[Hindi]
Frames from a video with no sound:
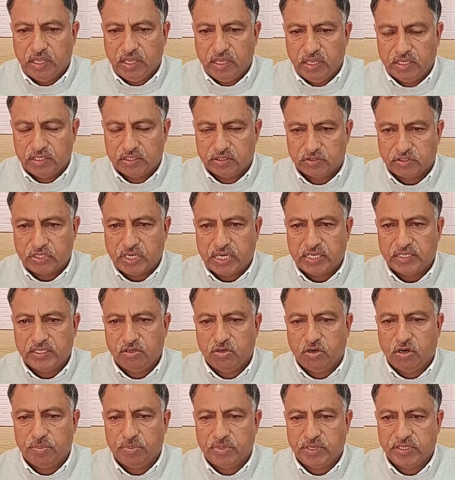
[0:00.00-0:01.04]
एक
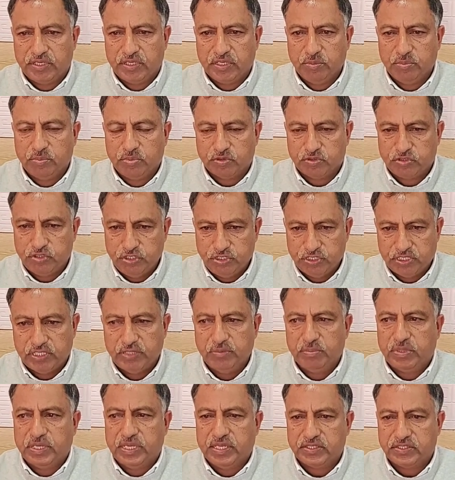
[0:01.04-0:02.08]
स्टैंडर्ड ऑपरेटिंग प्रोसीजर
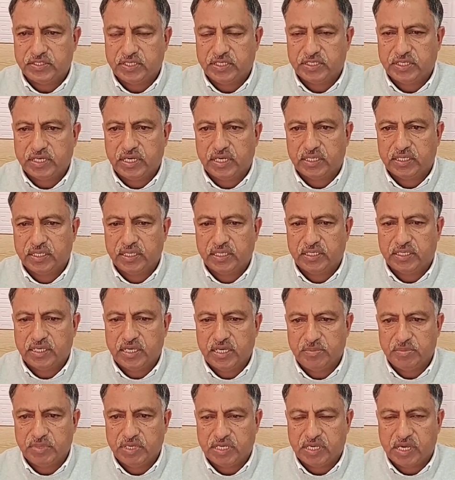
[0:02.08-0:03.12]
इन प्लेस है कि अगर
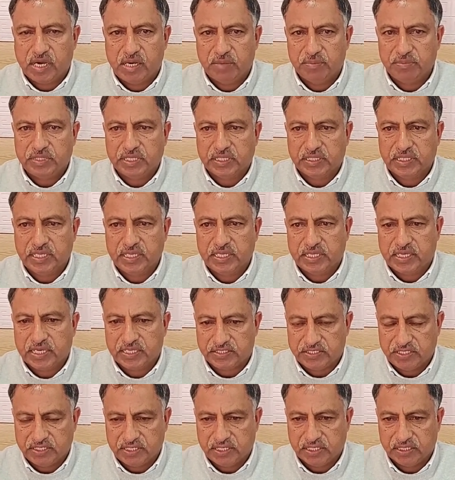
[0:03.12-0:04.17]
कहीं पे काम करना है
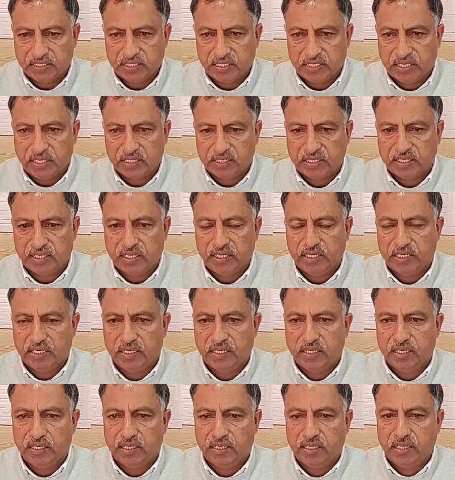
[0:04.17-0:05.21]
कैसे करना है अगर
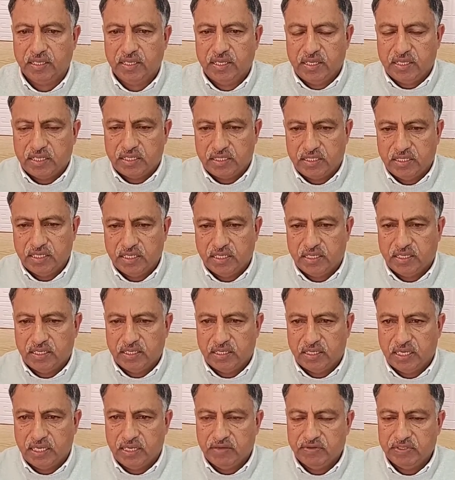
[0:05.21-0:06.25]

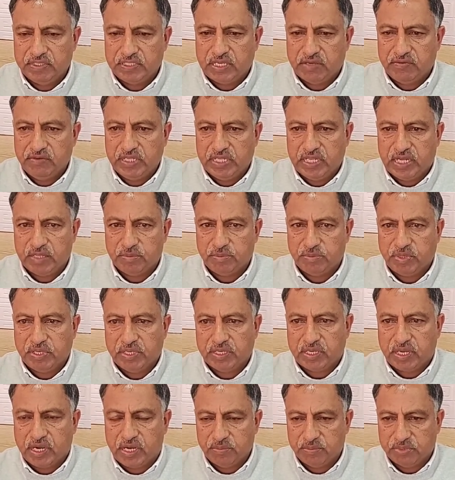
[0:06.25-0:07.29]
अलेवन के वी लाइन पे
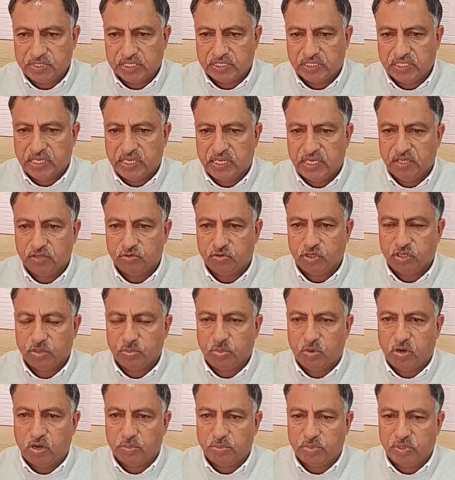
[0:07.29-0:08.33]
काम करना है तो एक
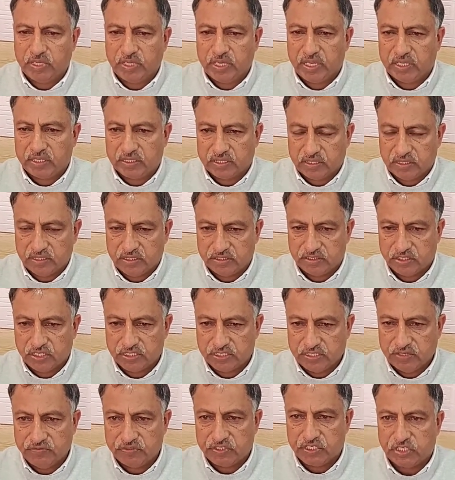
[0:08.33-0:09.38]
प्रॉपर एक
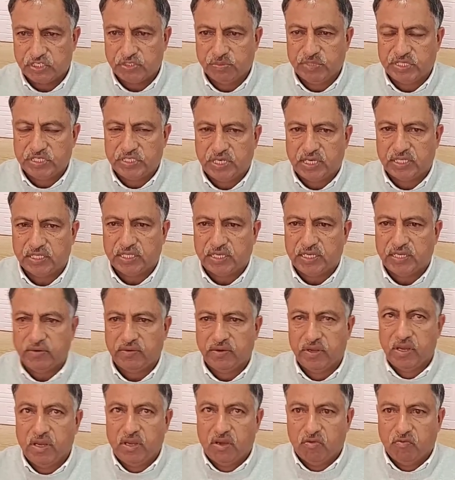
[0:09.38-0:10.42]
रेसिंग स्टेशन में जाना है
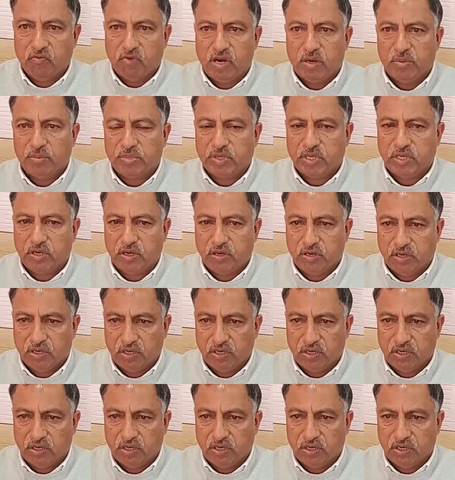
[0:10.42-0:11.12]
वहाँ पे